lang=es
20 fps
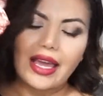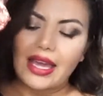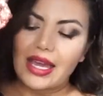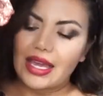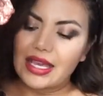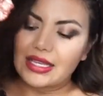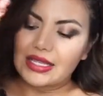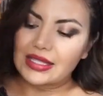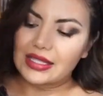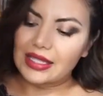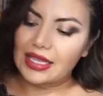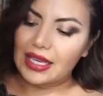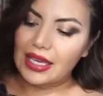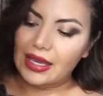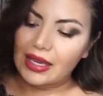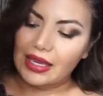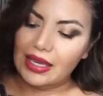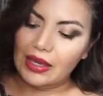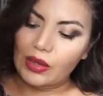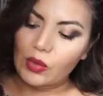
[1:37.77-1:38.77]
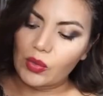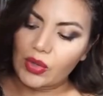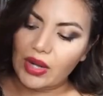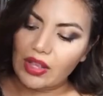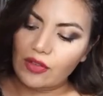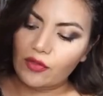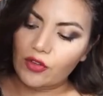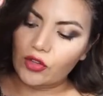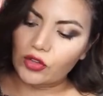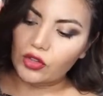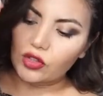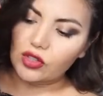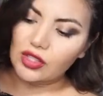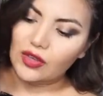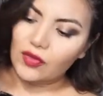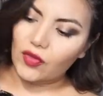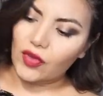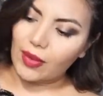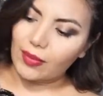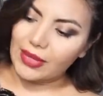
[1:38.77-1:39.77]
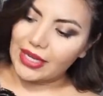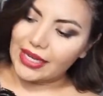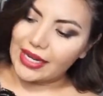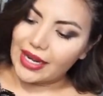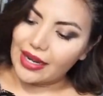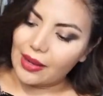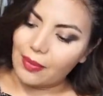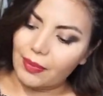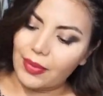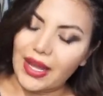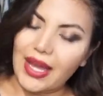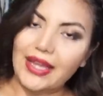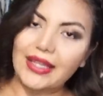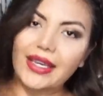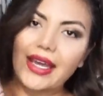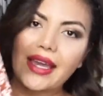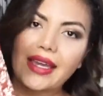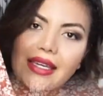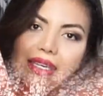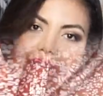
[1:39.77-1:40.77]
este, unas fotos en familia en la playa